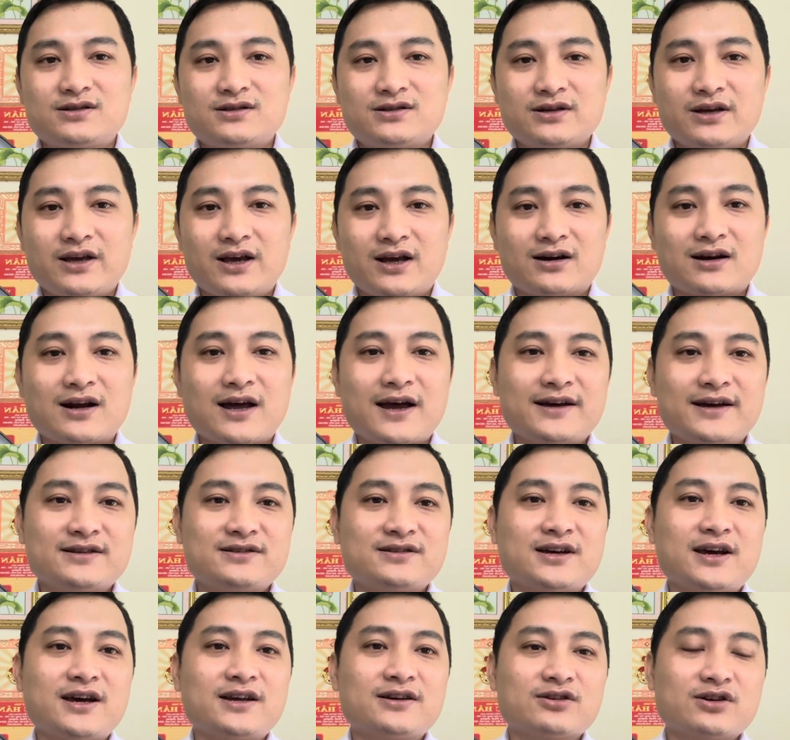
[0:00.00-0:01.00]
hiện nay
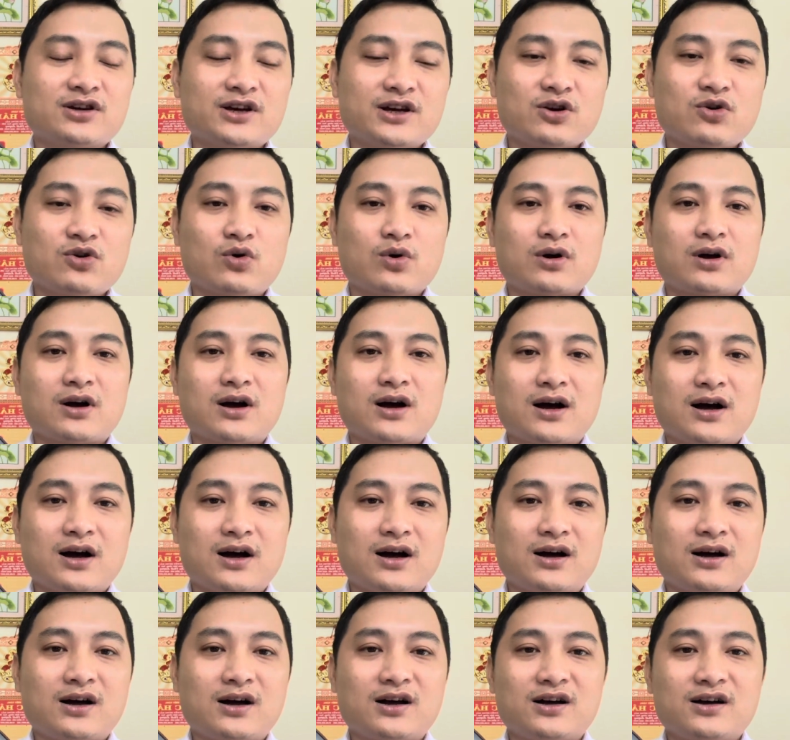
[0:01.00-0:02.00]
trên cái cuộc
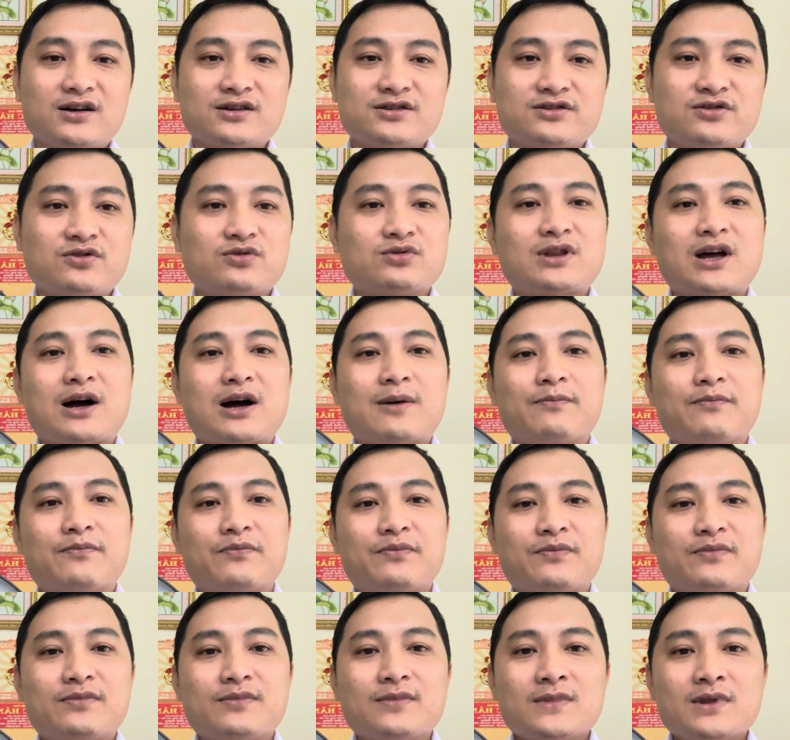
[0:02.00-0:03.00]
uh, sưu
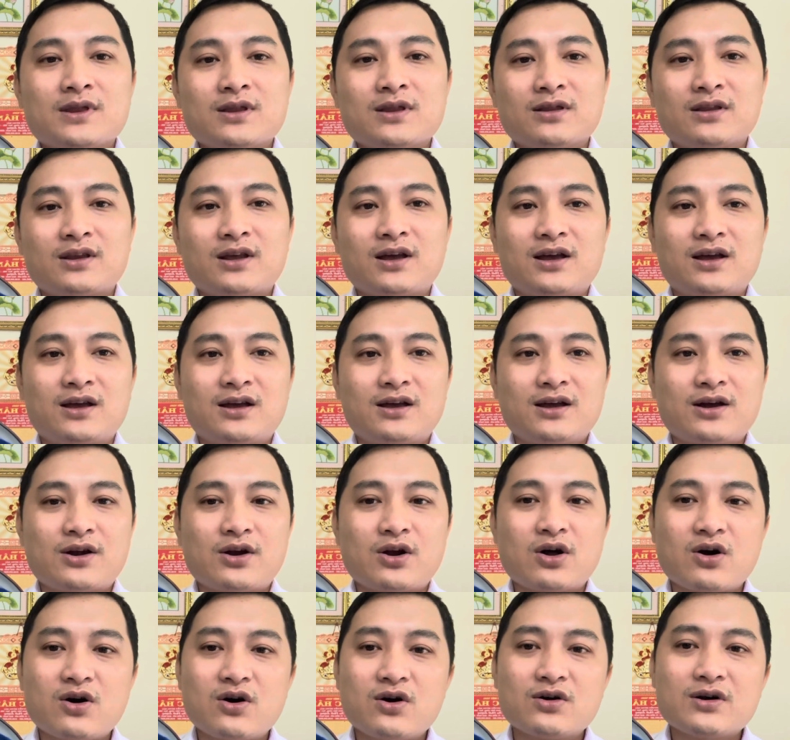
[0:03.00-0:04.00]
tầm thì
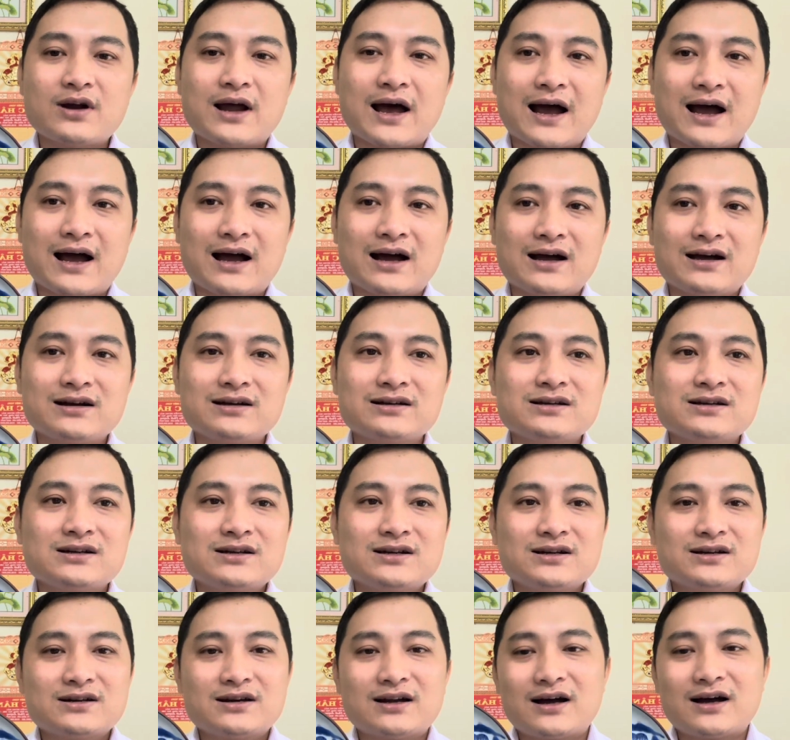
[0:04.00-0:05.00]
nó đã
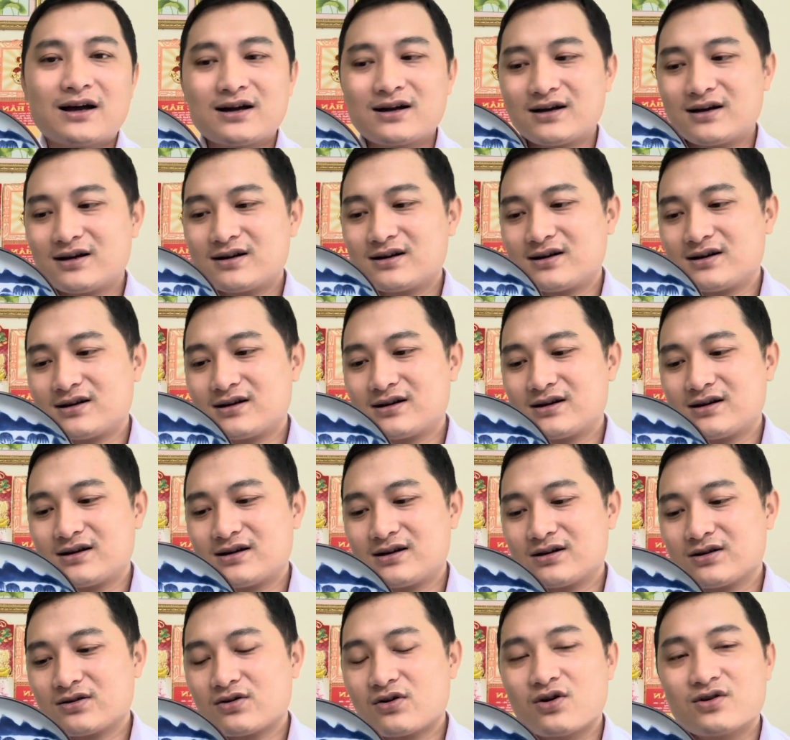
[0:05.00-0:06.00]
đã đã đã
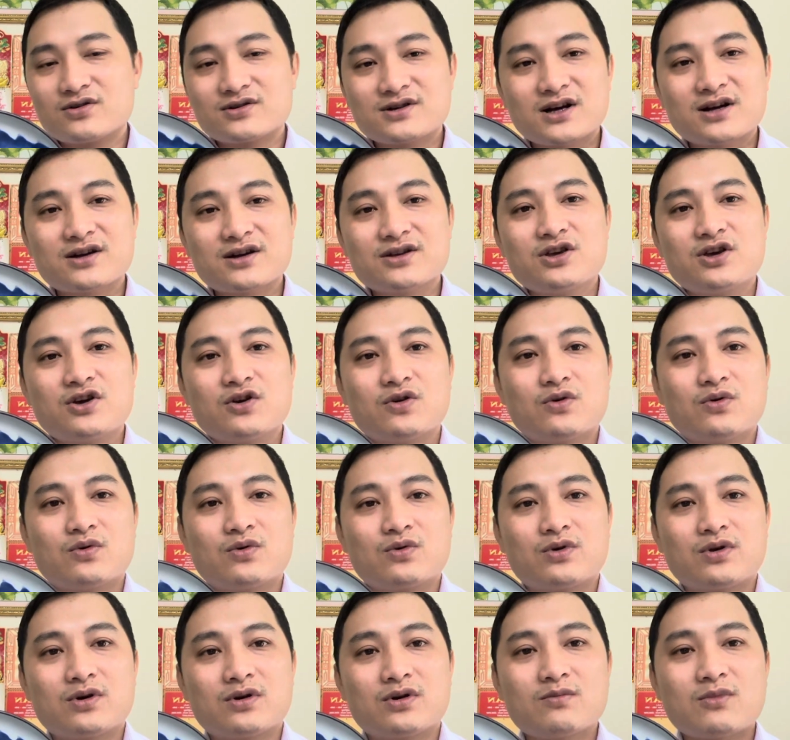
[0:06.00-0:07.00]
đã có rất
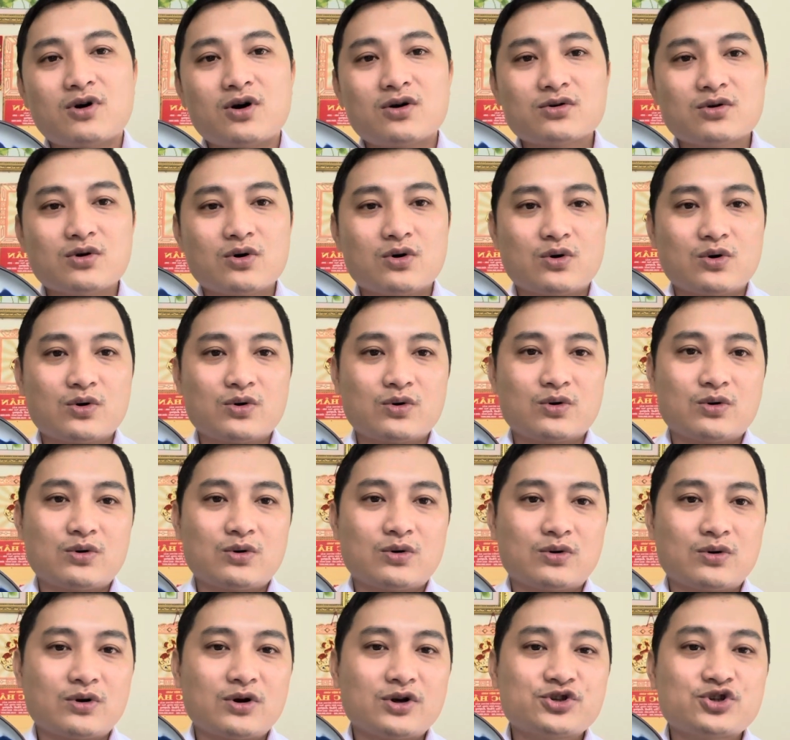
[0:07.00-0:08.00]
nhiều những món
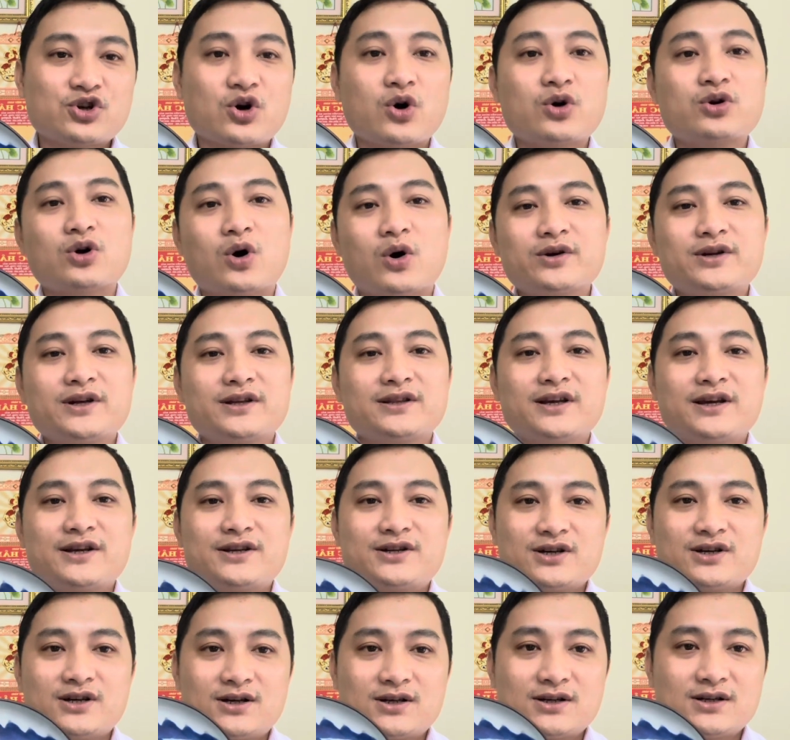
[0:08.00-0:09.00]
đồ, nó trôi nổi trên thị
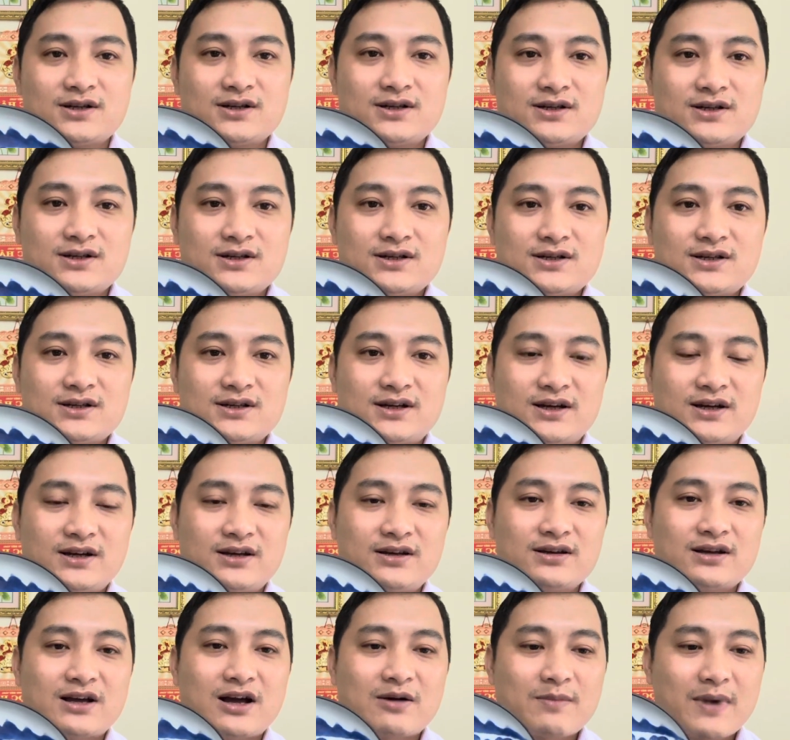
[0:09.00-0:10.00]
trường
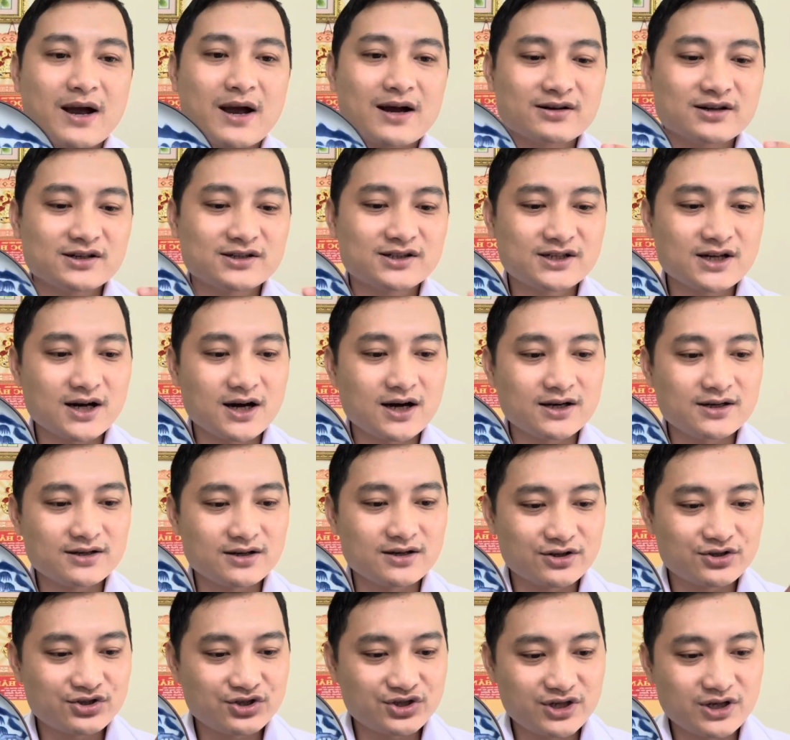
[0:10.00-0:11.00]
Đấy, các bác được chơi
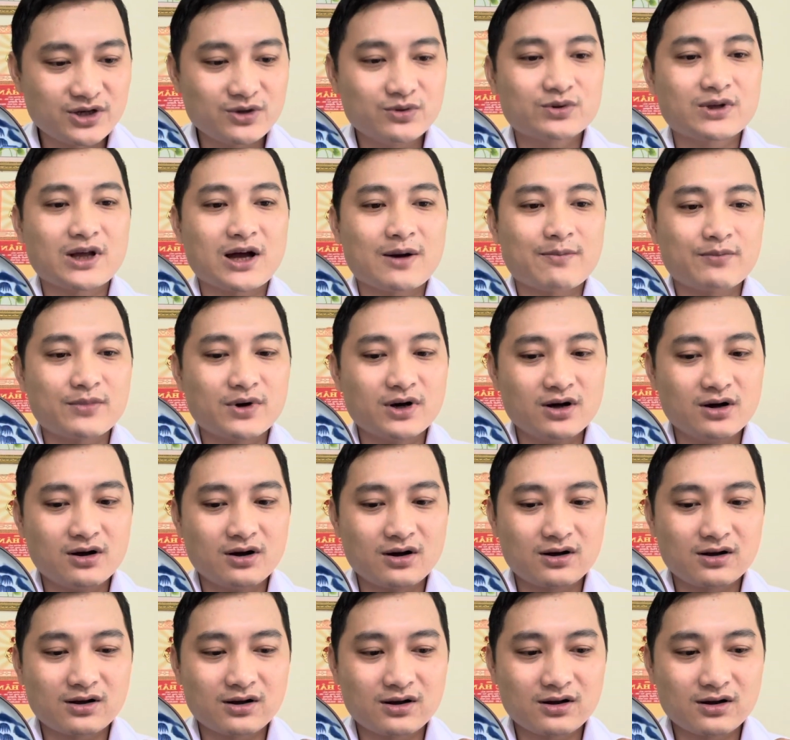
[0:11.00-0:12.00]
được siêu tầm
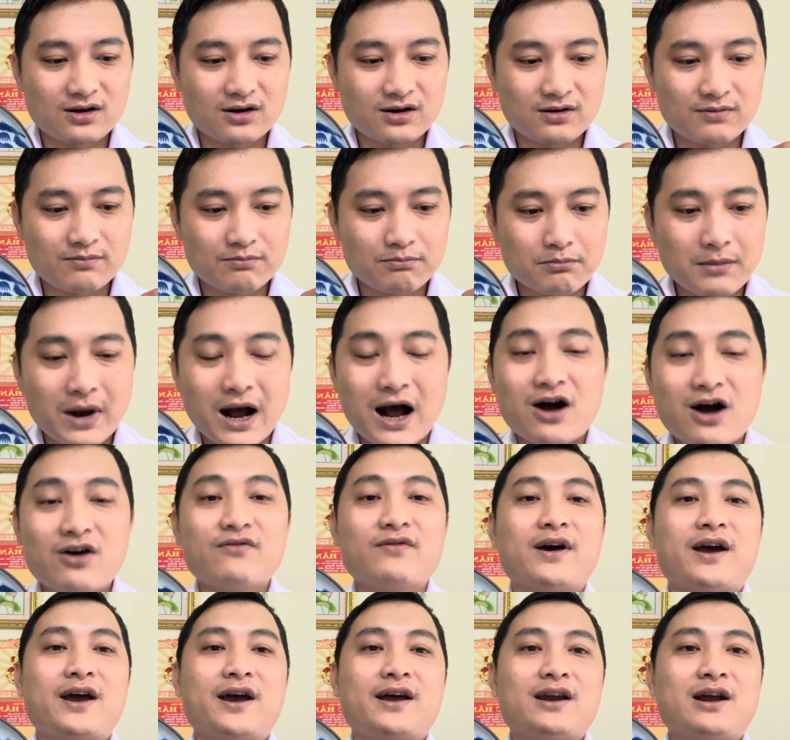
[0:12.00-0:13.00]
được bảo
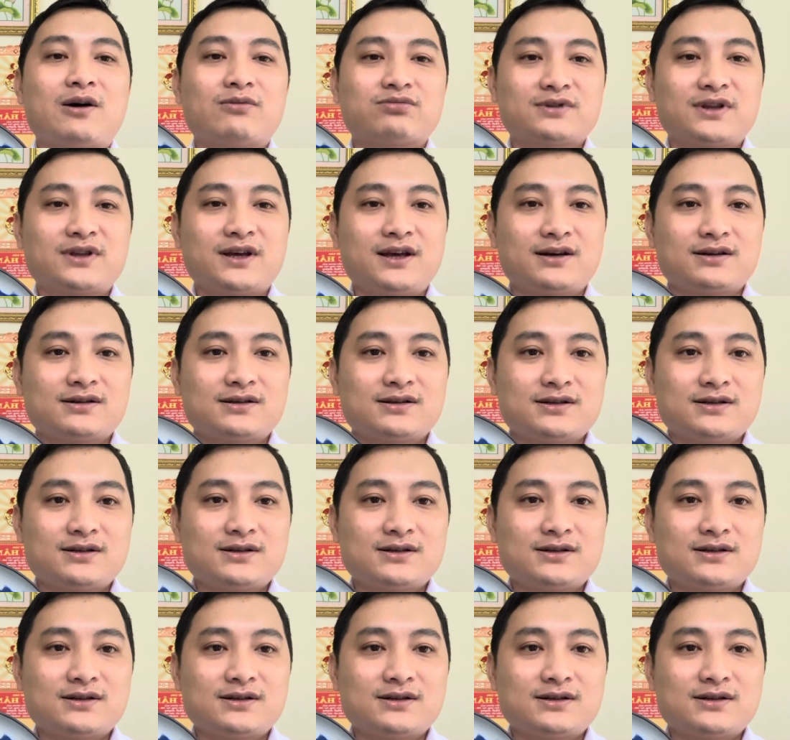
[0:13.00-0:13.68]
vệ đồng tiền